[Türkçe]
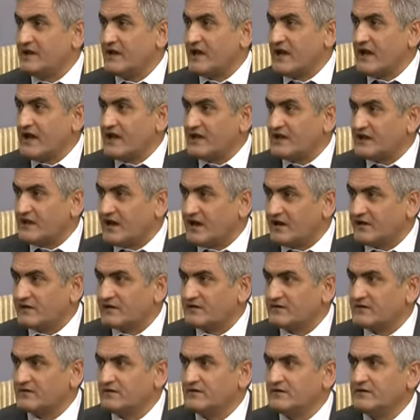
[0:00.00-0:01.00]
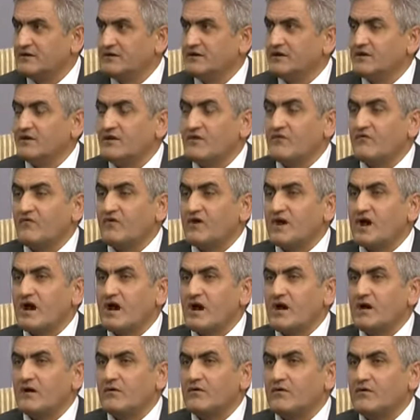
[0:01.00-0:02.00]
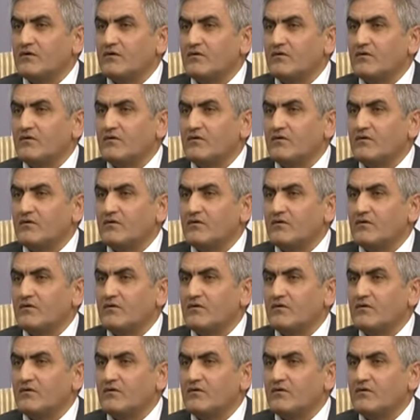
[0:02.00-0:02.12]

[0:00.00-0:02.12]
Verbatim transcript: heyelan veya